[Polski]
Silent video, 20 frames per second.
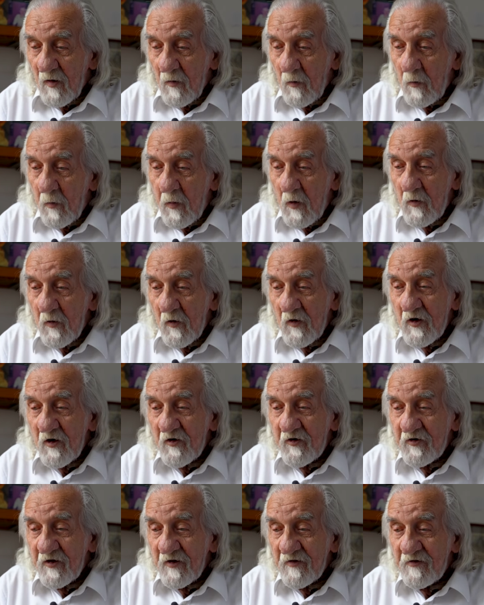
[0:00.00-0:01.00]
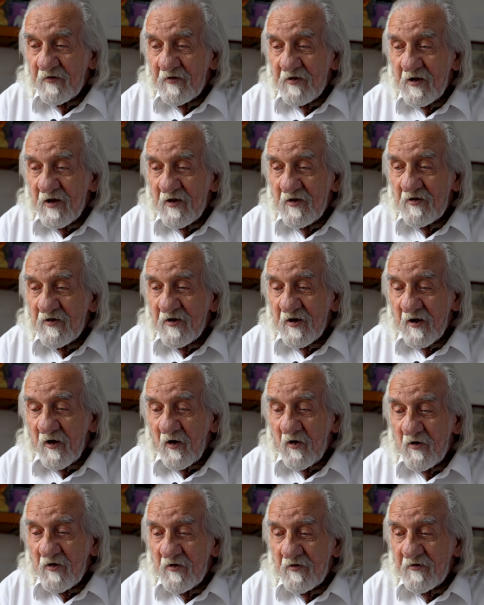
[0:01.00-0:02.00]
było jeszcze zdjęcie
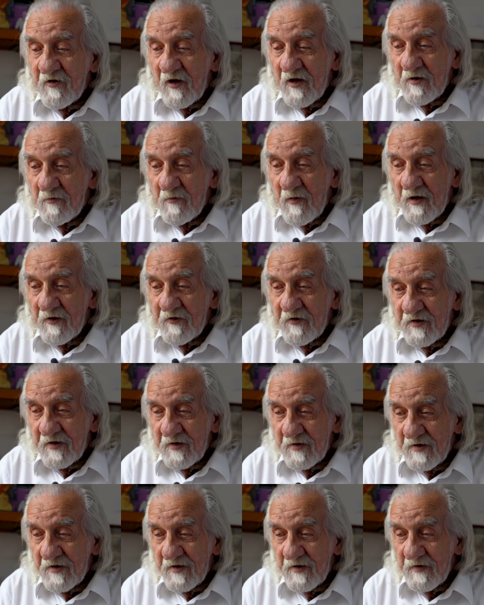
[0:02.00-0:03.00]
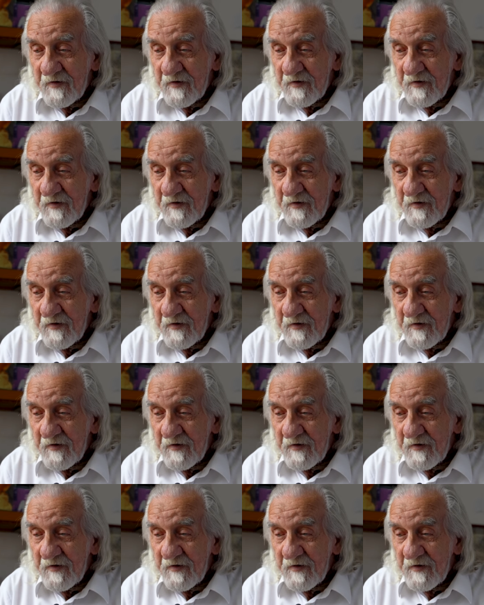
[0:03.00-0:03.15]
ojca i matki,